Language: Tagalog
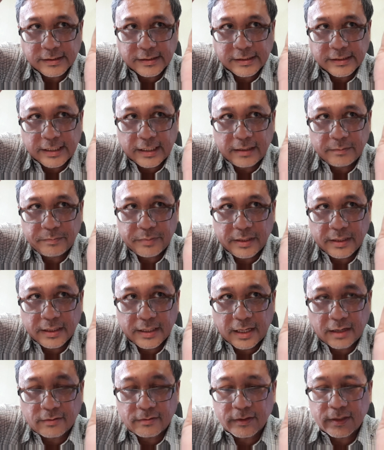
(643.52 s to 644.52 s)
Ayan,
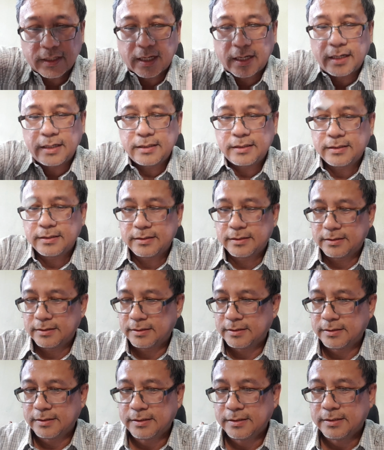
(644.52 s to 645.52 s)
piniga ko na.
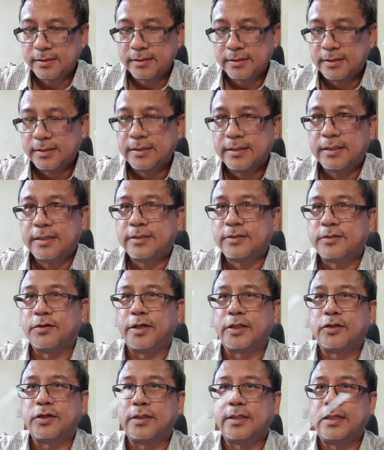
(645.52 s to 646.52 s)

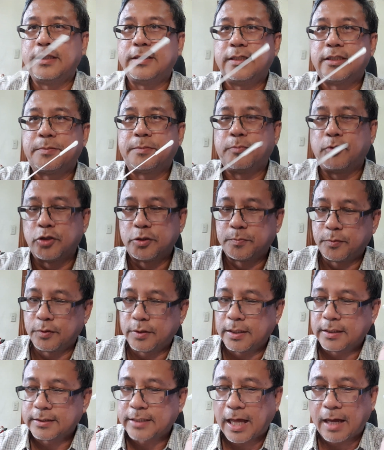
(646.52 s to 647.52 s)
So ito, i-dispose po
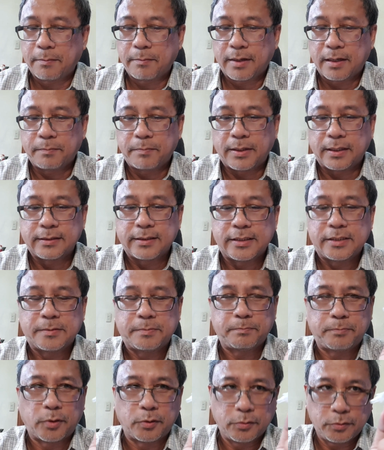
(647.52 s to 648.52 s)
ng tamang
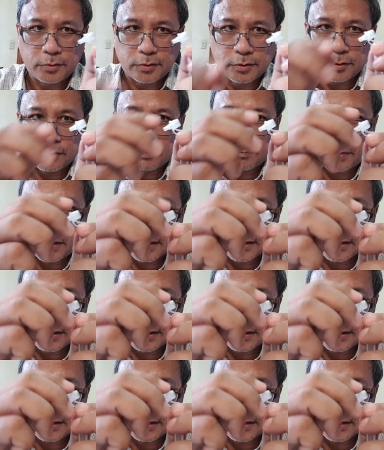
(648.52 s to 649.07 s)
pag-dispose o